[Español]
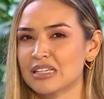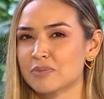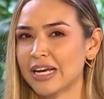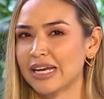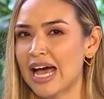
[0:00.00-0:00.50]
con
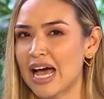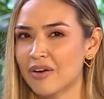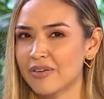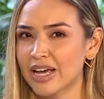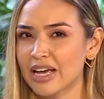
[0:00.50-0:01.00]
las
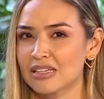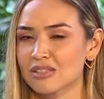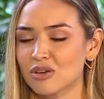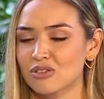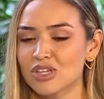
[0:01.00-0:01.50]

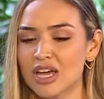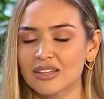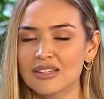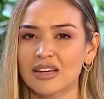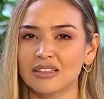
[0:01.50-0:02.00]
palabras, con
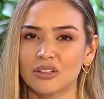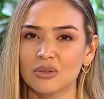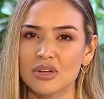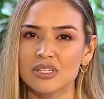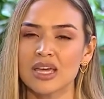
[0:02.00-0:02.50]
ciertas
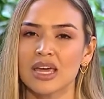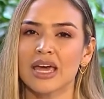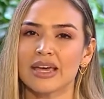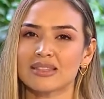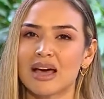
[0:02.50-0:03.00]
actitudes,
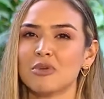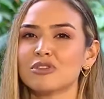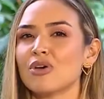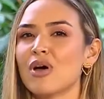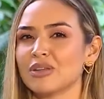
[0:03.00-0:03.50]

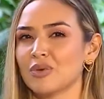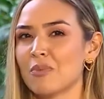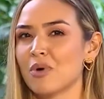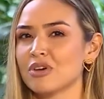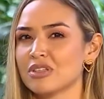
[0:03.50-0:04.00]
estamos no
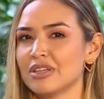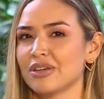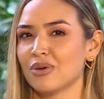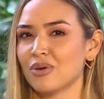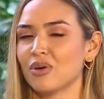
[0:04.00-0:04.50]
dando amor,
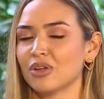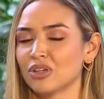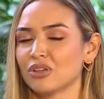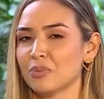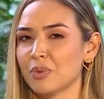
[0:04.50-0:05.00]
sino
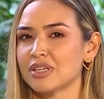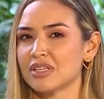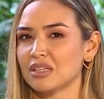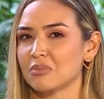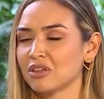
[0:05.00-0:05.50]
otro tipo
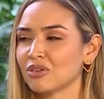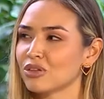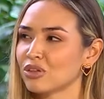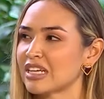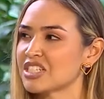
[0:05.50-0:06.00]
de
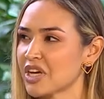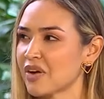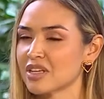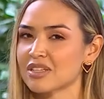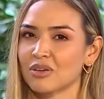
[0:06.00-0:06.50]
sentimientos no tan
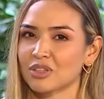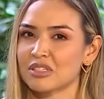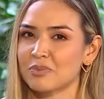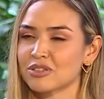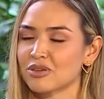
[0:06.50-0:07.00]
chéveres a
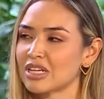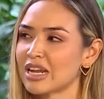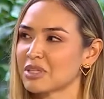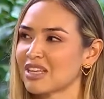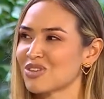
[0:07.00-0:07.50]
otras
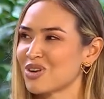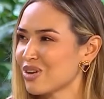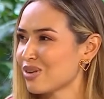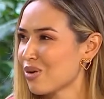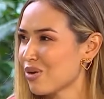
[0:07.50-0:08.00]
personas. La
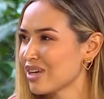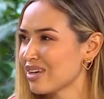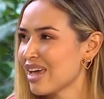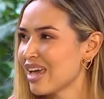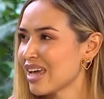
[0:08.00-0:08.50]
invitación
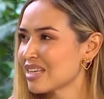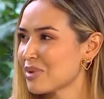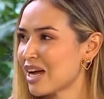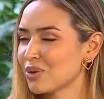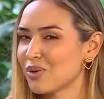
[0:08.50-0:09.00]
hoy
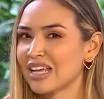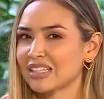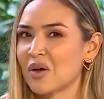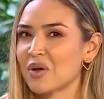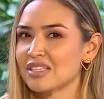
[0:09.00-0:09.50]
es, Manu,
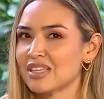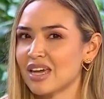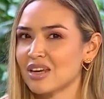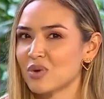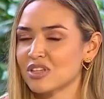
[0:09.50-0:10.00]
a
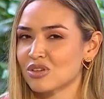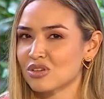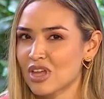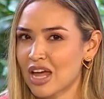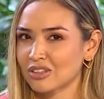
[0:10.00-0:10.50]
través de
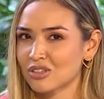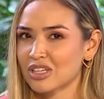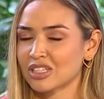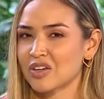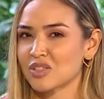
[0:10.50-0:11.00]
nuestros
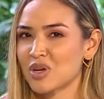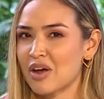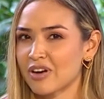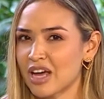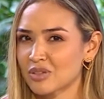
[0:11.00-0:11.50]
actos, a través
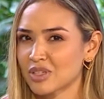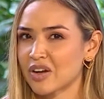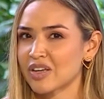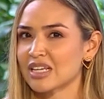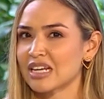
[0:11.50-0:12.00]
de un
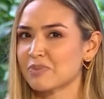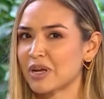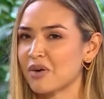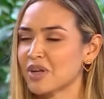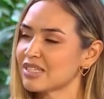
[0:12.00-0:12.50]
abrazo, a través de
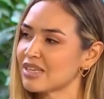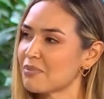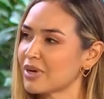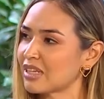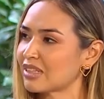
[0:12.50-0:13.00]
las palabras,
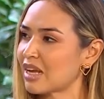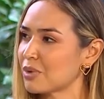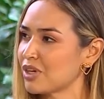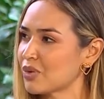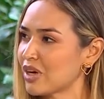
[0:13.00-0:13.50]
siempre
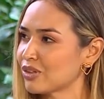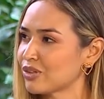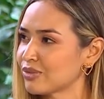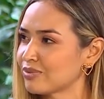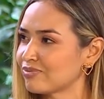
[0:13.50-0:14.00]
tratar bonito al
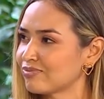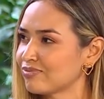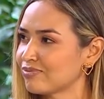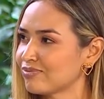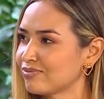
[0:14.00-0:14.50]
otro.
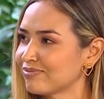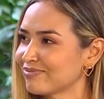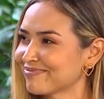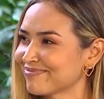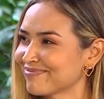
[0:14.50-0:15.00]
Así es,
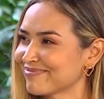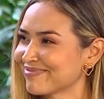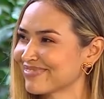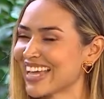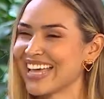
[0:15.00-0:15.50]
claro
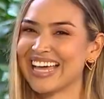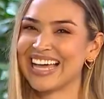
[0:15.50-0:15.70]
que sí,